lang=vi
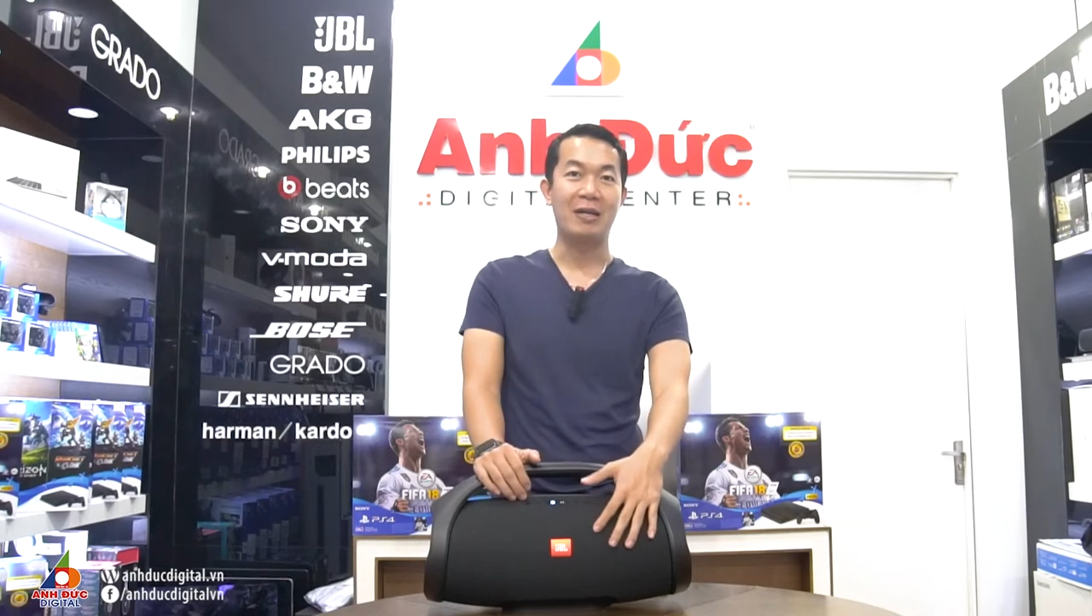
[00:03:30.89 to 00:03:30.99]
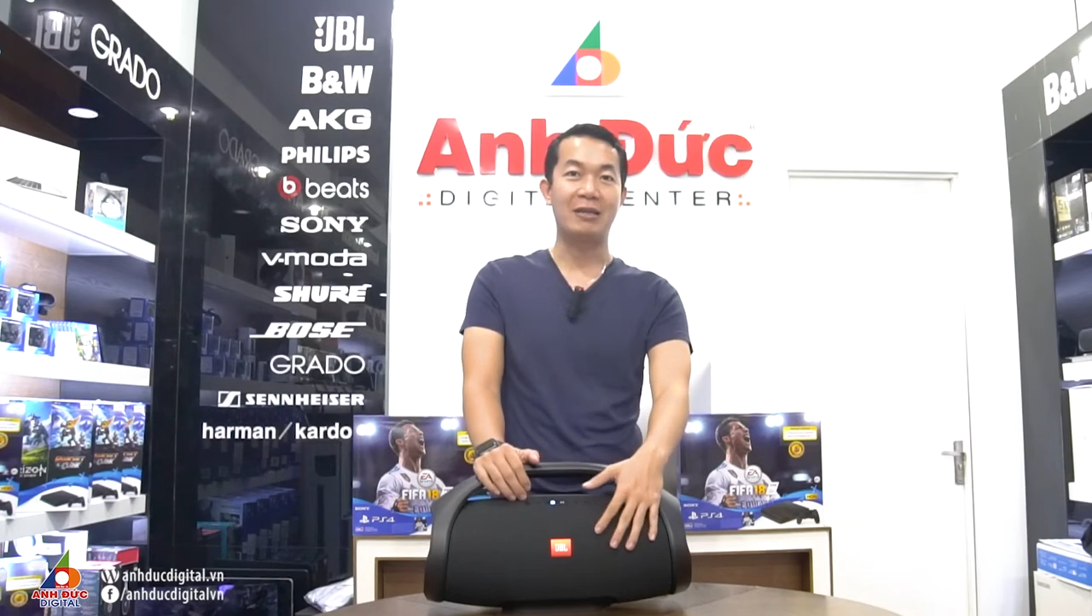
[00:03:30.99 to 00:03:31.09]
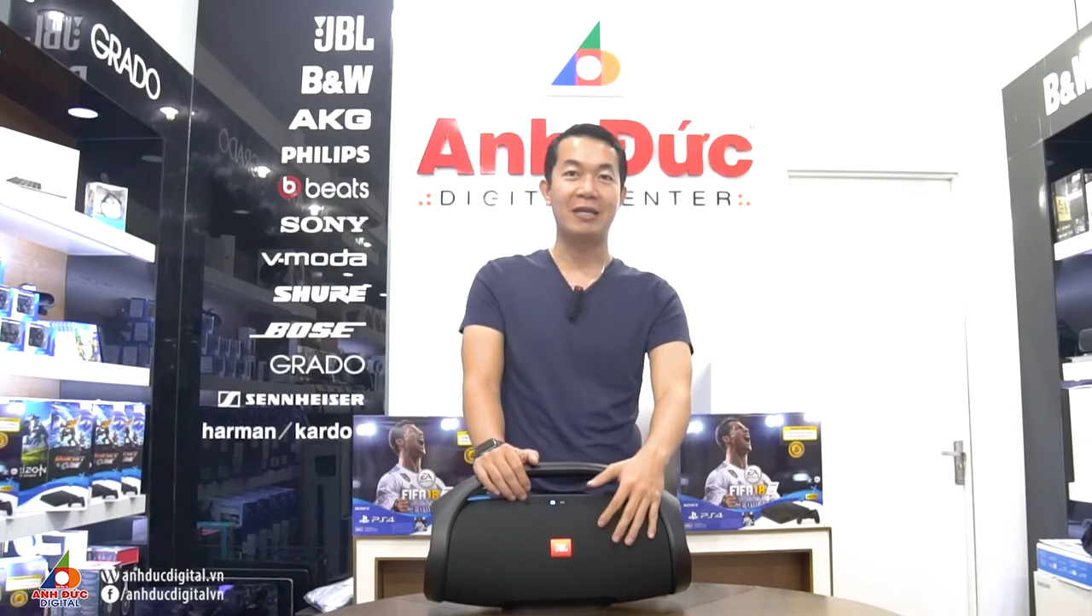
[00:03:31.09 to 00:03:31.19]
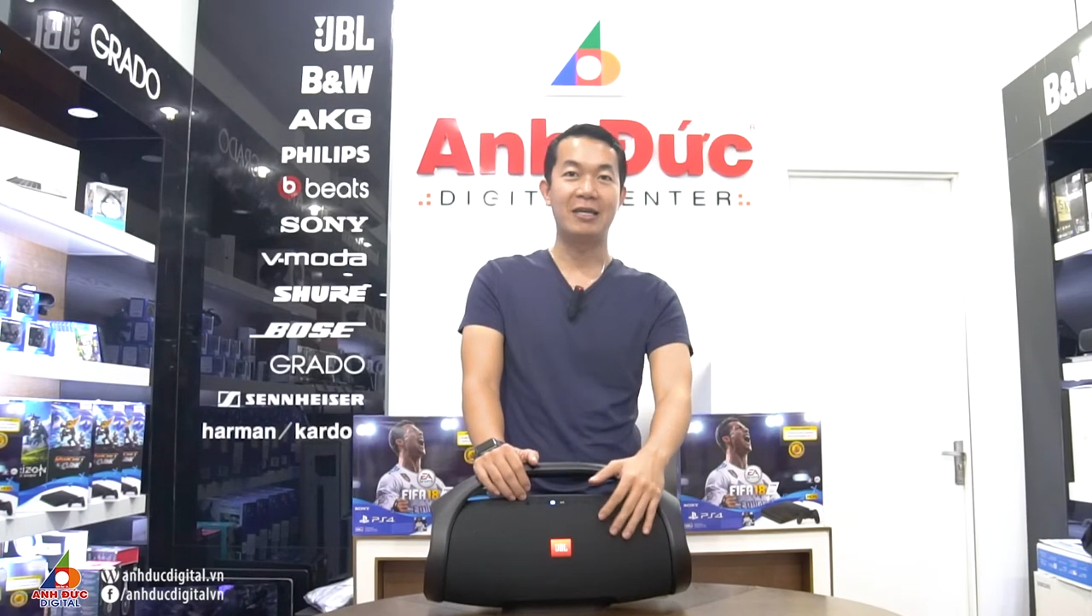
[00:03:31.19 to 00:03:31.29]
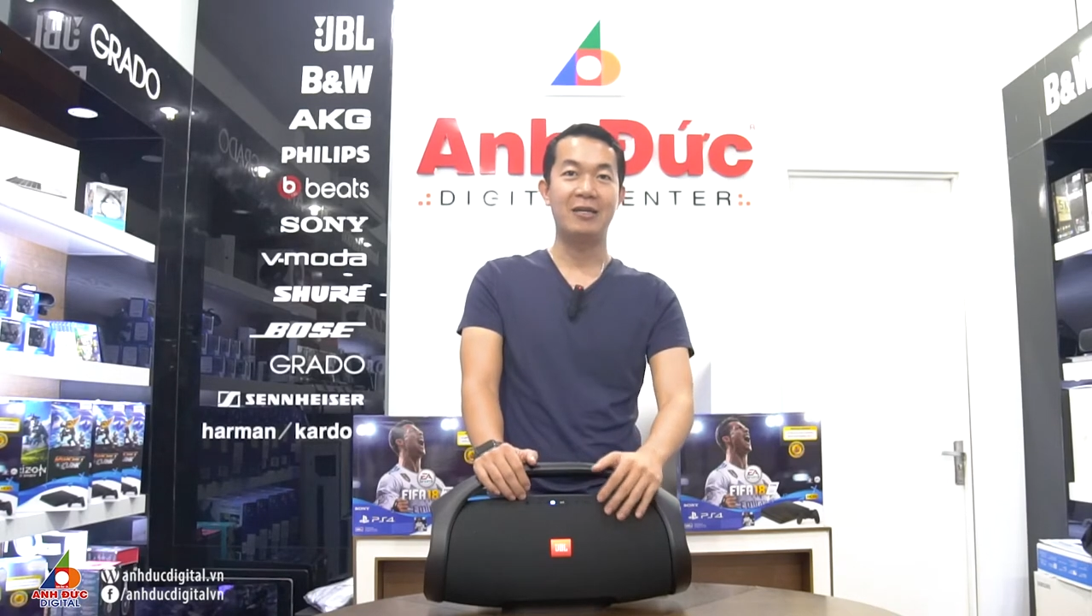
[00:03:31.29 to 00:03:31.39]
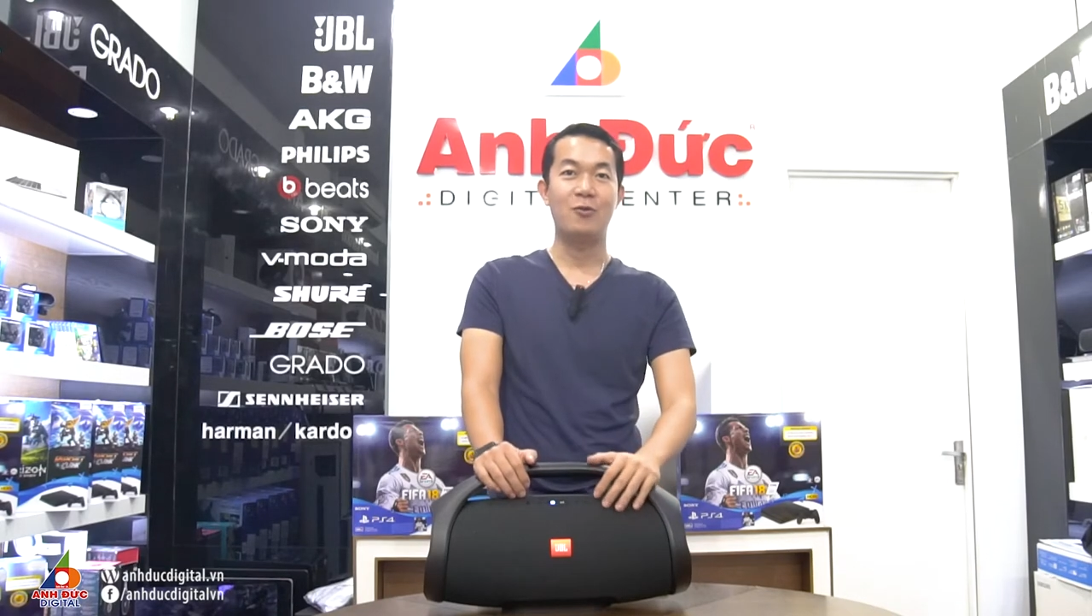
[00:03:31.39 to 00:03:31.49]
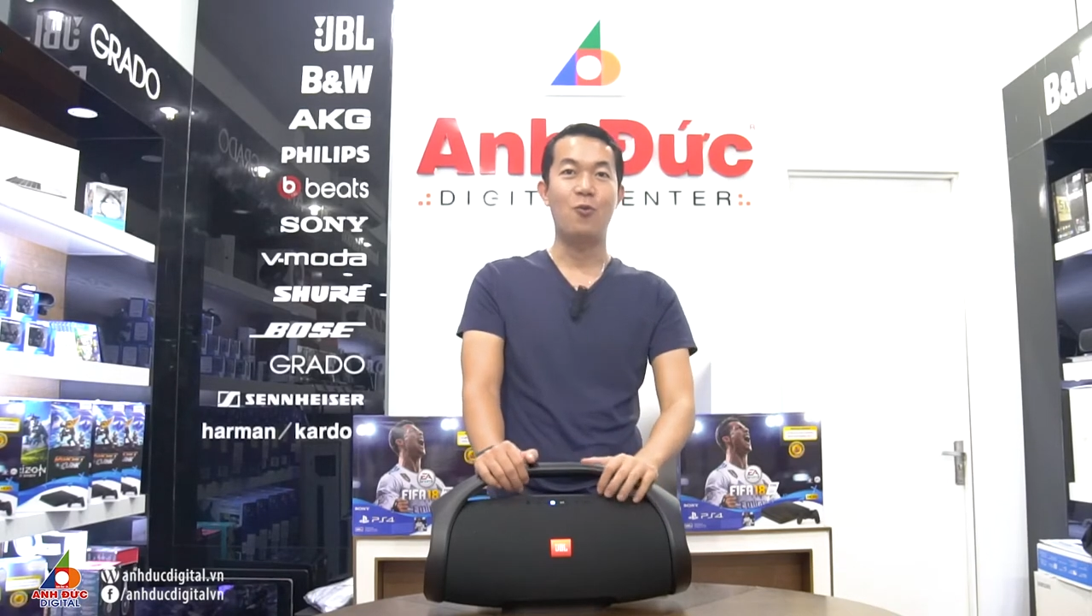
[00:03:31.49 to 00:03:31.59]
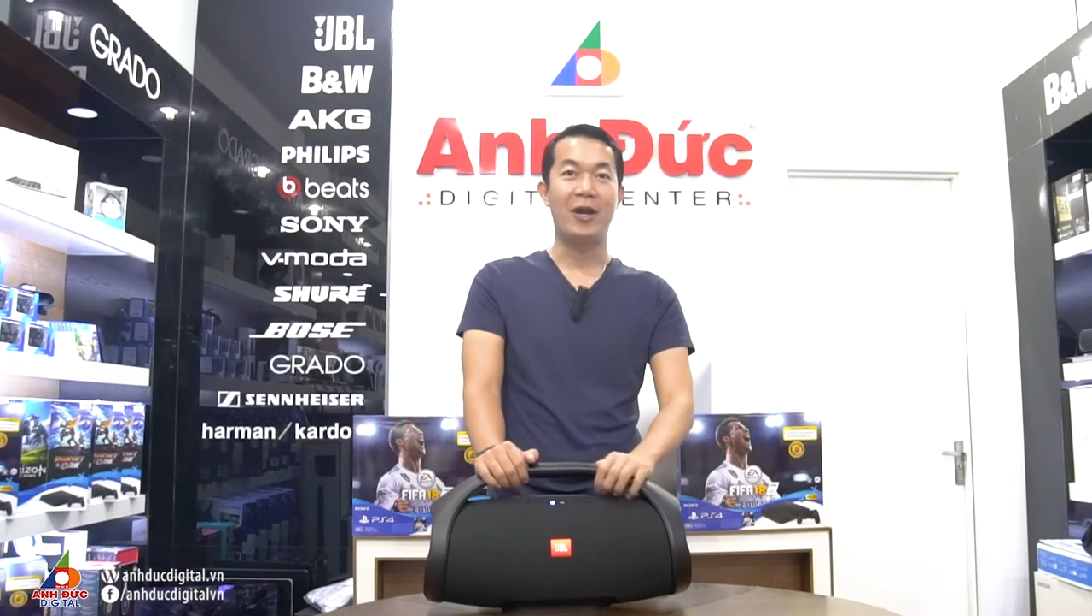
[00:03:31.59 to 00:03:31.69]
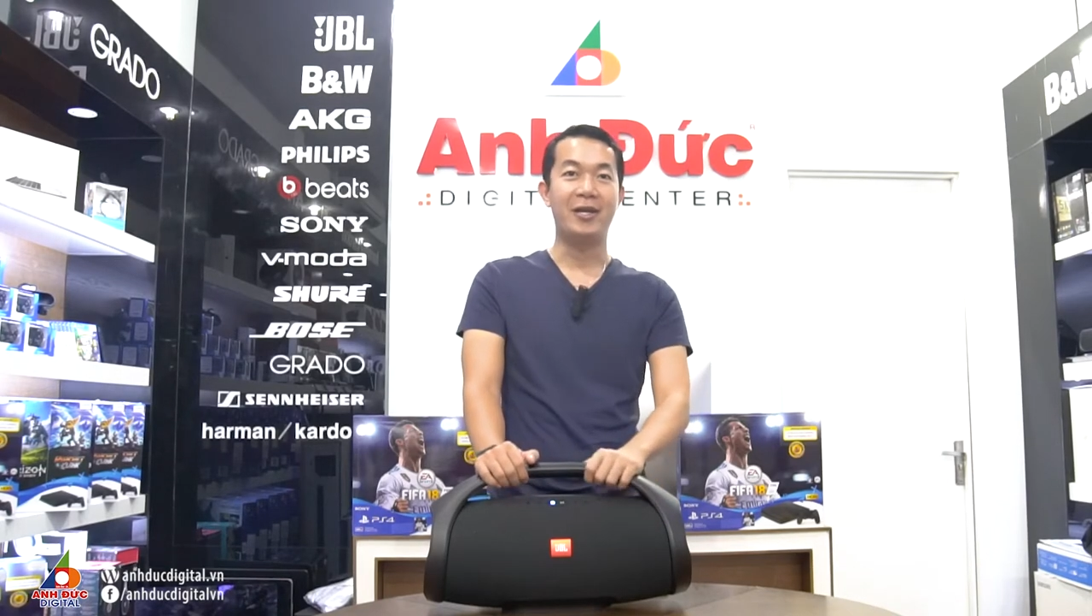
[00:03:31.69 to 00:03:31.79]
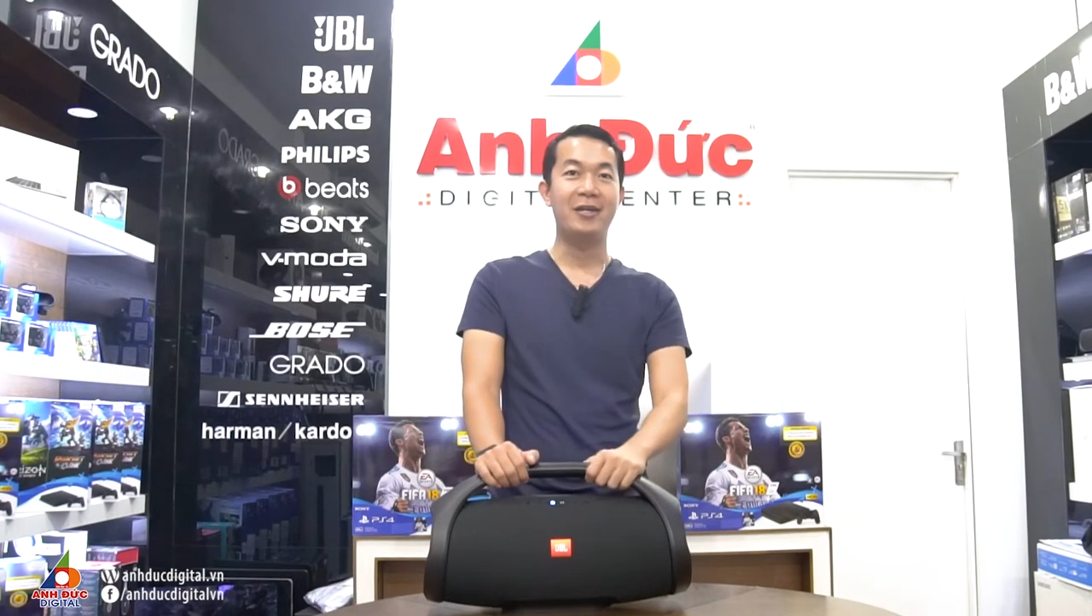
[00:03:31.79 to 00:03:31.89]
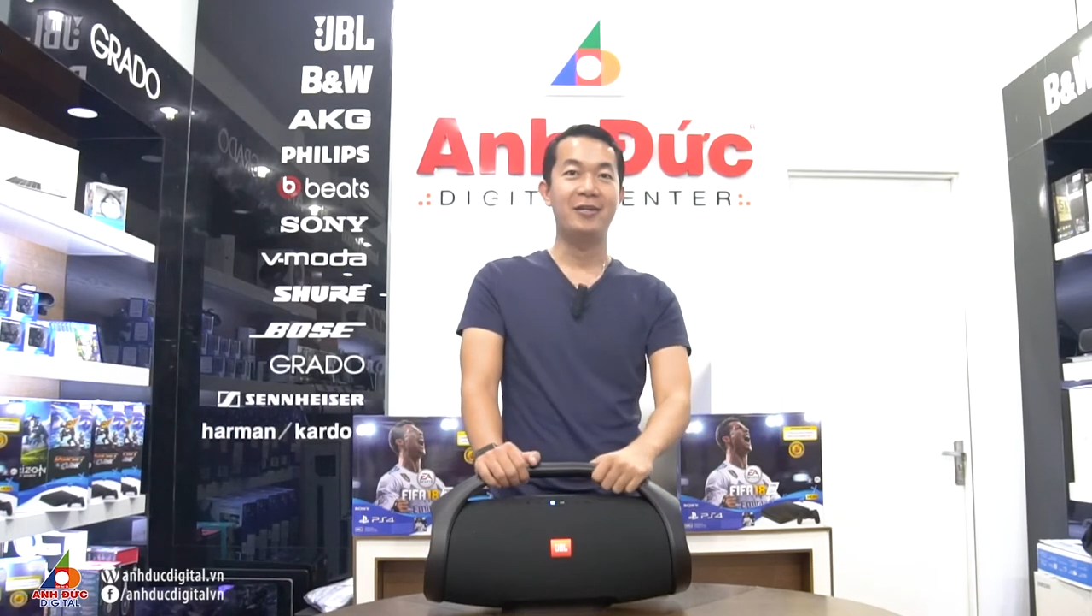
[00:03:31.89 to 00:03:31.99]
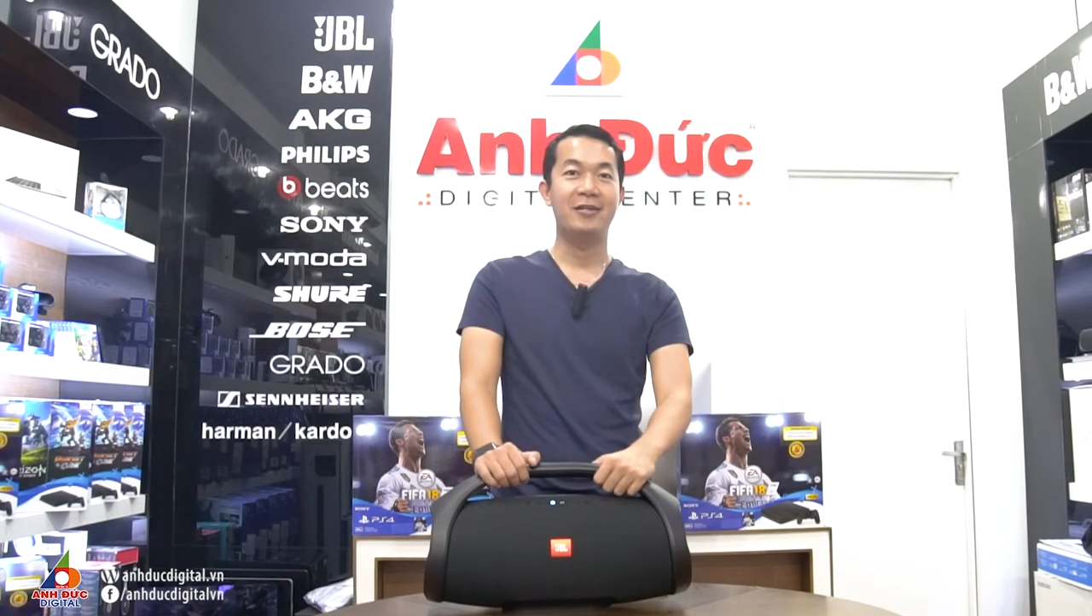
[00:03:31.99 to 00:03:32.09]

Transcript: party quẩy